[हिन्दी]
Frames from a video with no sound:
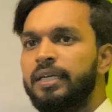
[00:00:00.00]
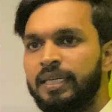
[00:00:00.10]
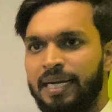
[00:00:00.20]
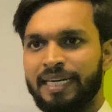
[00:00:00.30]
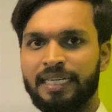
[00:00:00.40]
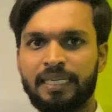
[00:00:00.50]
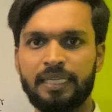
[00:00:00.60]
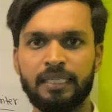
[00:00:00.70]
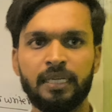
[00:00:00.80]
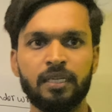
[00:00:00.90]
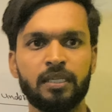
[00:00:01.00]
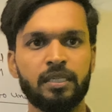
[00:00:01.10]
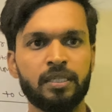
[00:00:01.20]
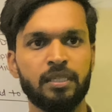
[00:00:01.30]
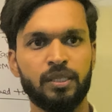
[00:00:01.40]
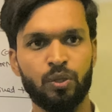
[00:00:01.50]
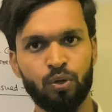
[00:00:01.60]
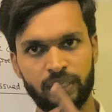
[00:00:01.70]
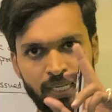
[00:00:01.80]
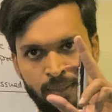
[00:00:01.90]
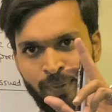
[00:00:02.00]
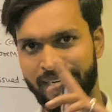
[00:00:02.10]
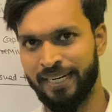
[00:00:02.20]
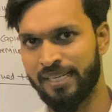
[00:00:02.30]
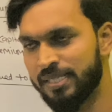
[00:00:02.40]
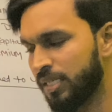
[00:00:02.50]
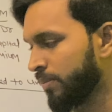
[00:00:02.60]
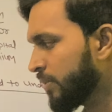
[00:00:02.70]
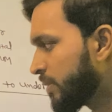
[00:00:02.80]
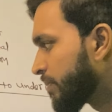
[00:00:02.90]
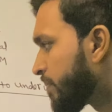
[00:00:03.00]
अंडर राइटिंग के अंदर दो तरह के प्रैक्टिकल सम्स